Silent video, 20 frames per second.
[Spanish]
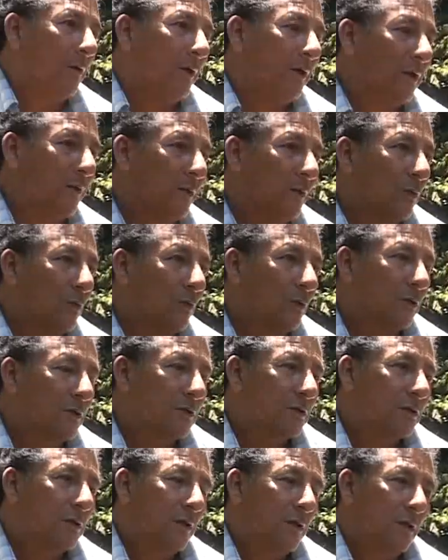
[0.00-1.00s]
20
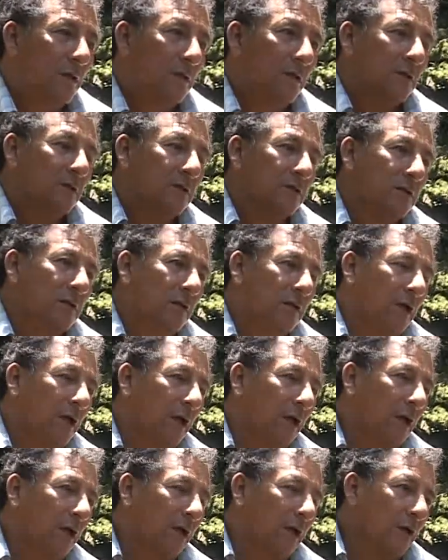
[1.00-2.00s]
minutos y
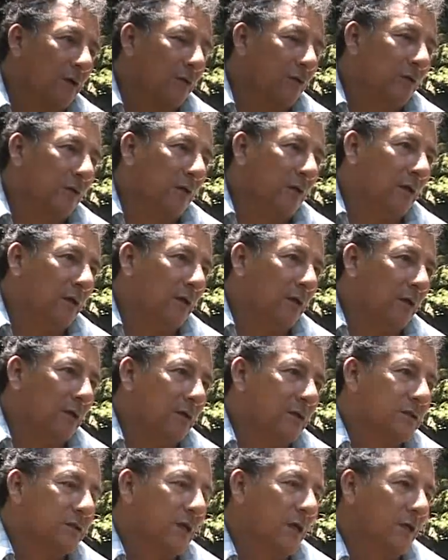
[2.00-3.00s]
en el cañón
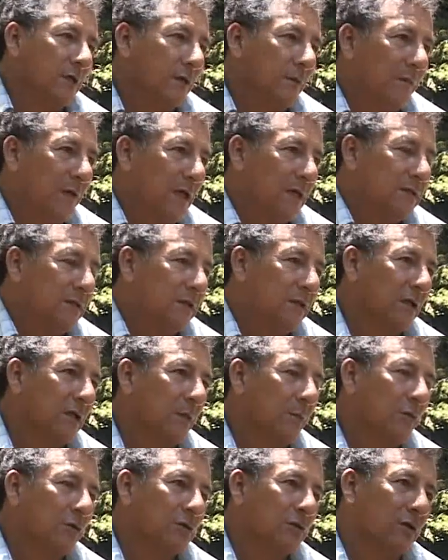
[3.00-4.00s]
de, Miasi
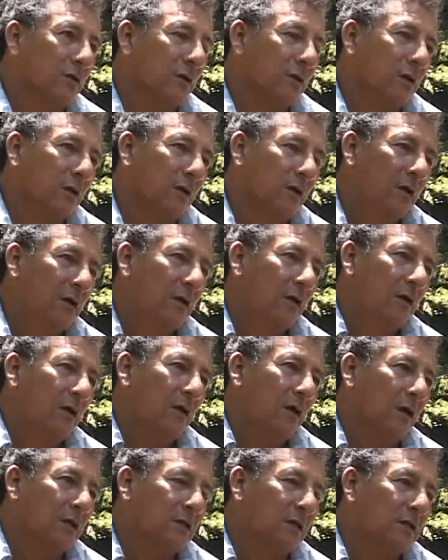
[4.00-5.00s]
tenemos... Eh,
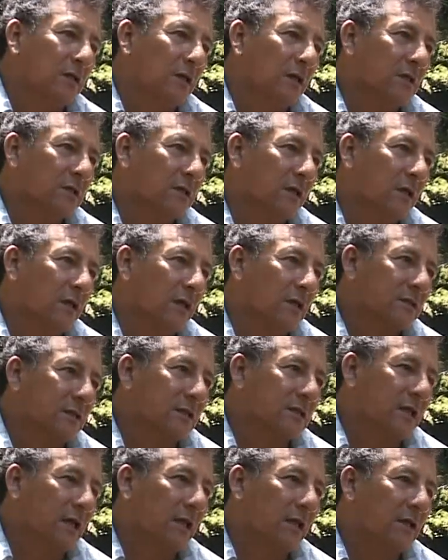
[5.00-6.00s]
las,
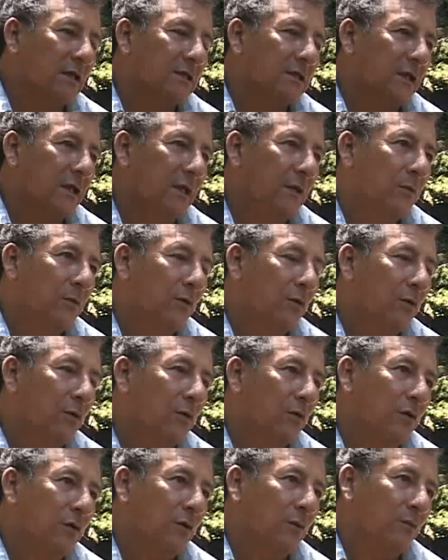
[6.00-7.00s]
cascadas del
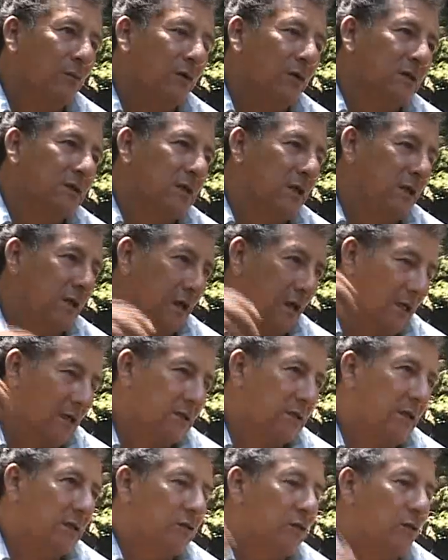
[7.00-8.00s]
libro y, se llega
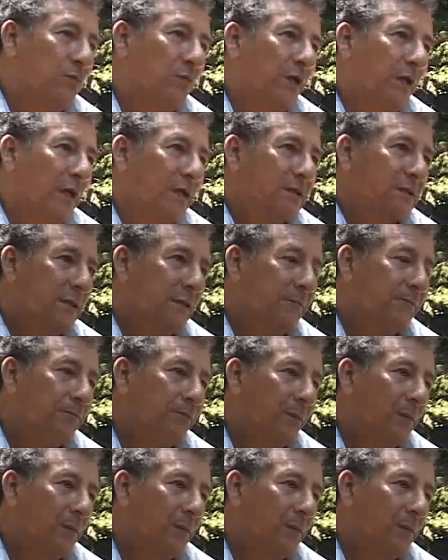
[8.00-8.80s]
hasta el Chumbidiaza